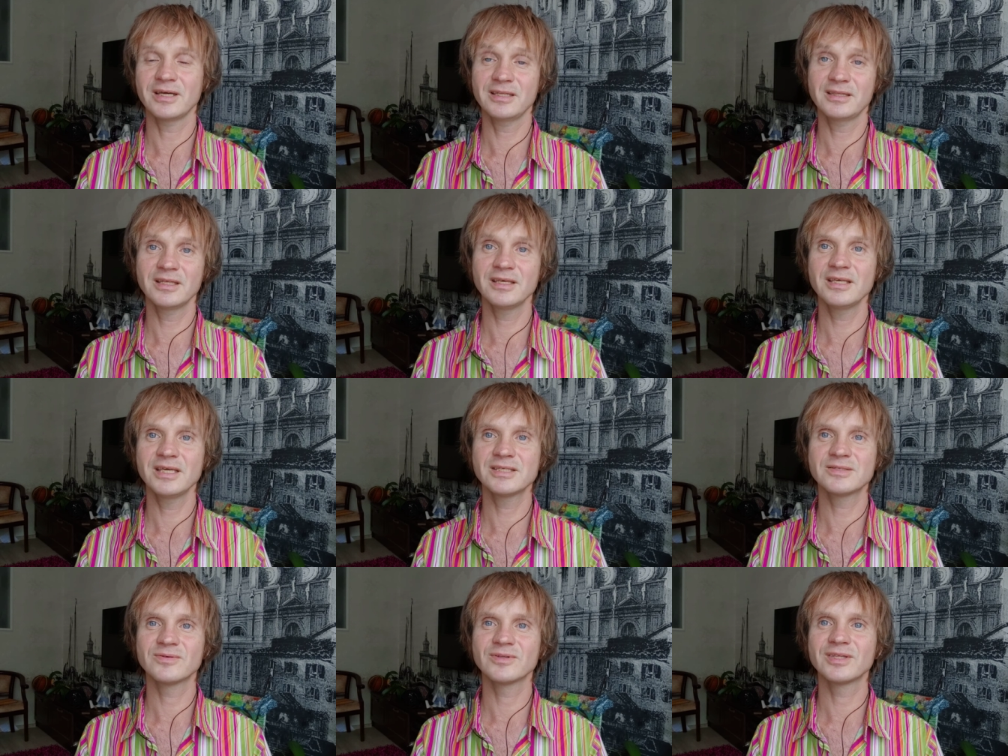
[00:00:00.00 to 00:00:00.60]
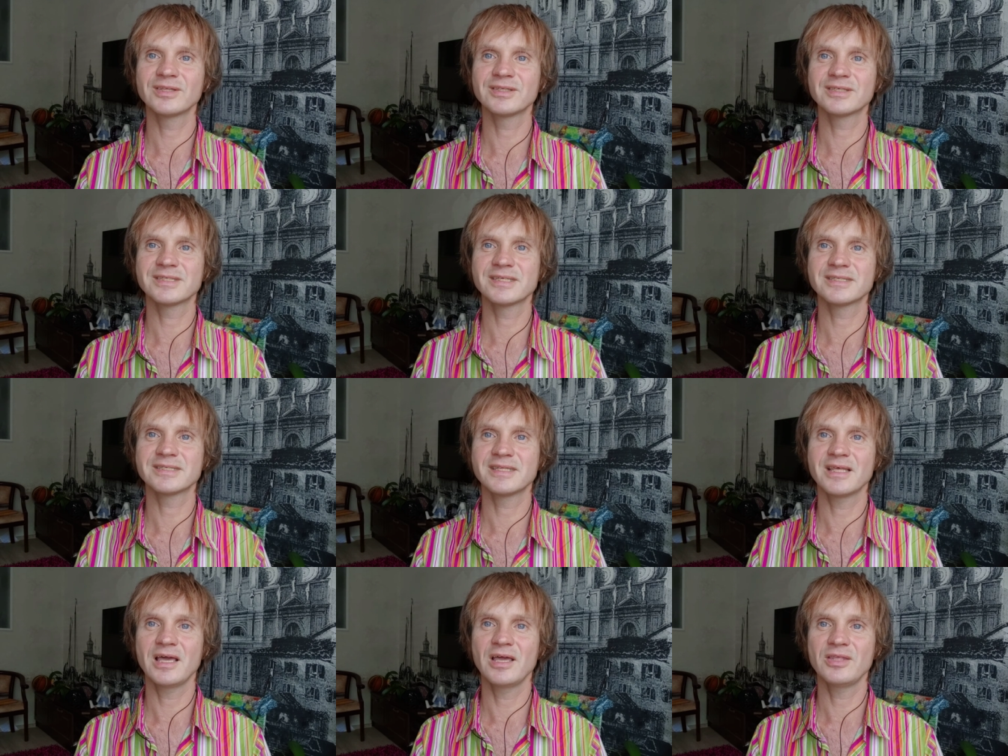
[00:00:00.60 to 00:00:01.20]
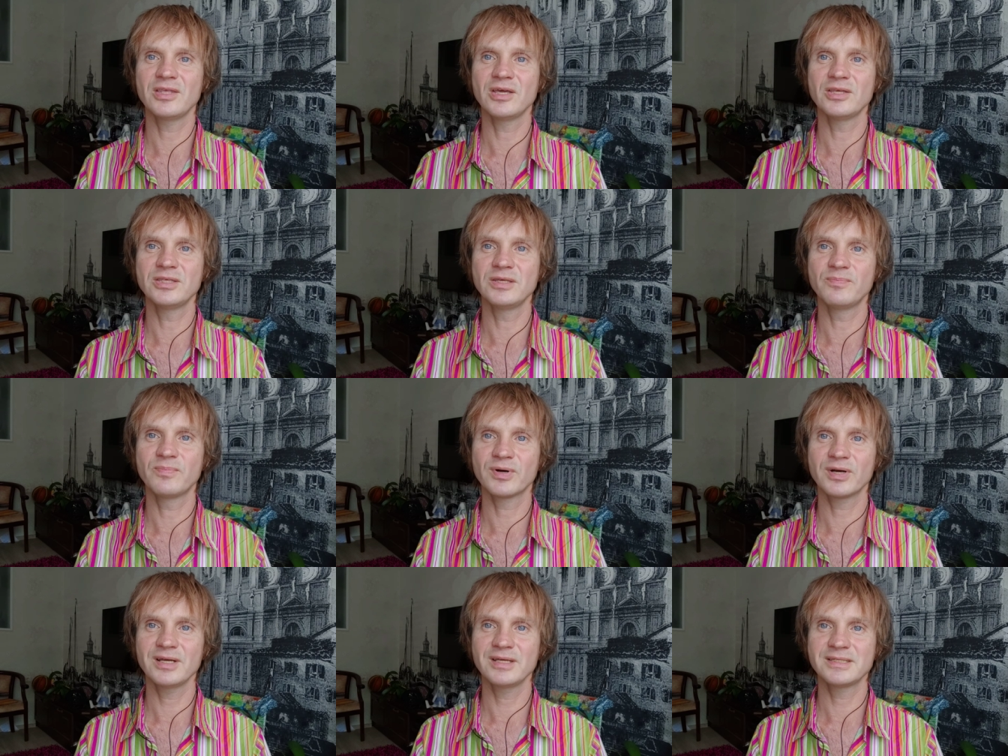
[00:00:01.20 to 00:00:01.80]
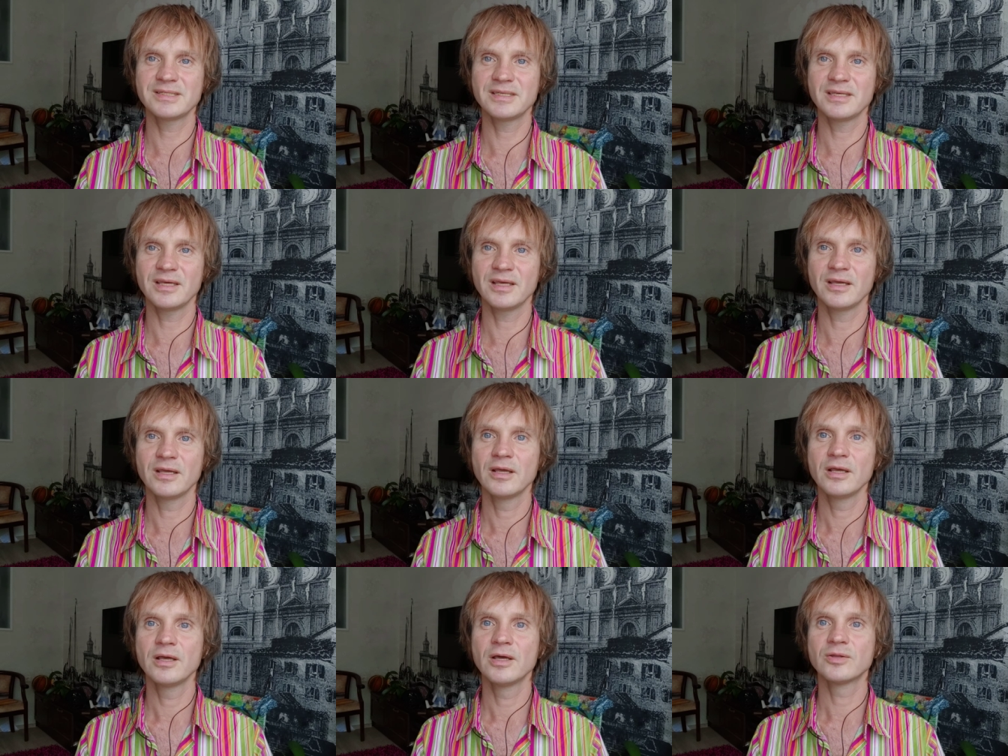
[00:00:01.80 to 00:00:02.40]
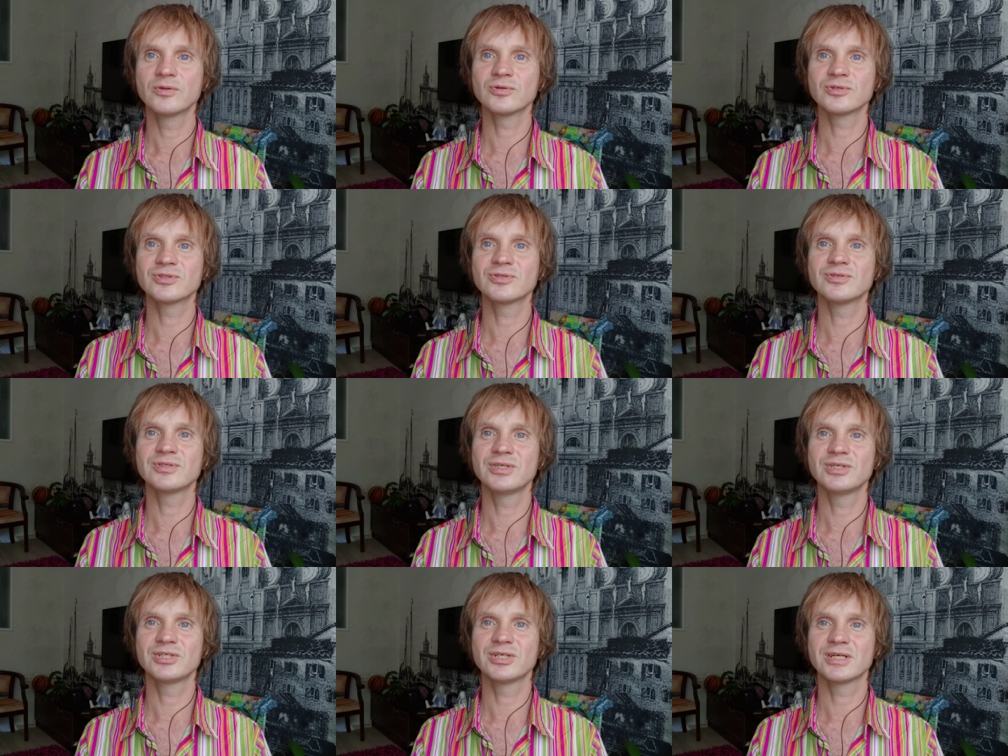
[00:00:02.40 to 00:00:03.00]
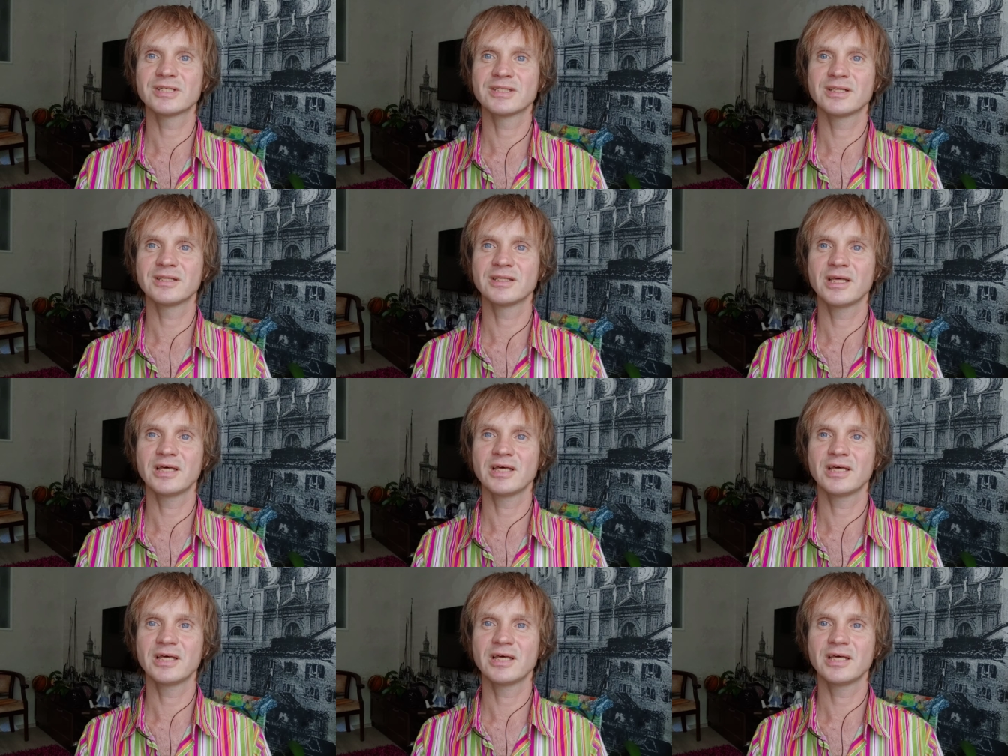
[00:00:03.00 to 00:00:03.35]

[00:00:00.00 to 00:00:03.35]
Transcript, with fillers: А это и есть вот это состояние депрессии, то, что сейчас